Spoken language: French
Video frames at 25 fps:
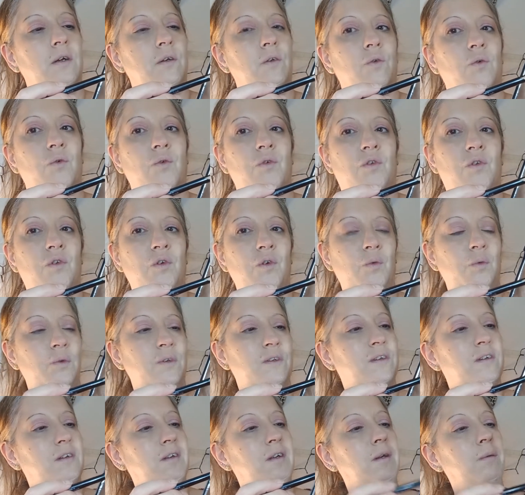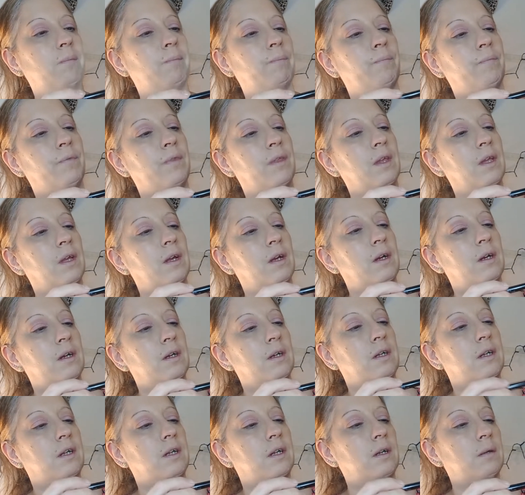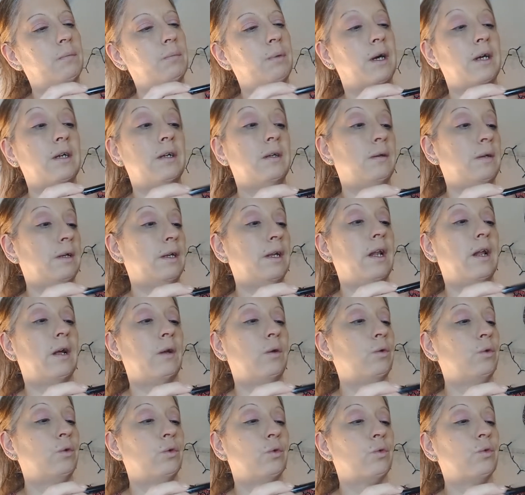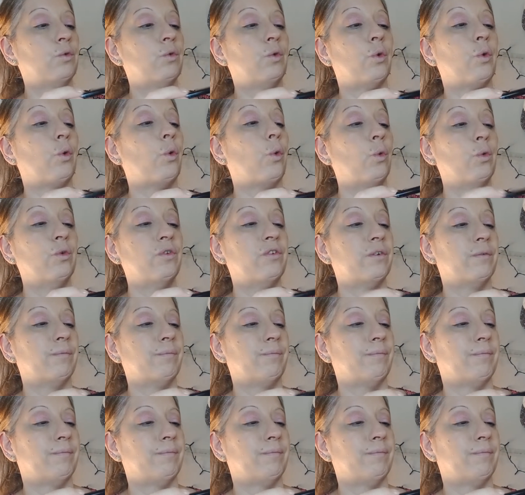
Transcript: Donc celui-ci, qui est, bah, il, a le nom de rose.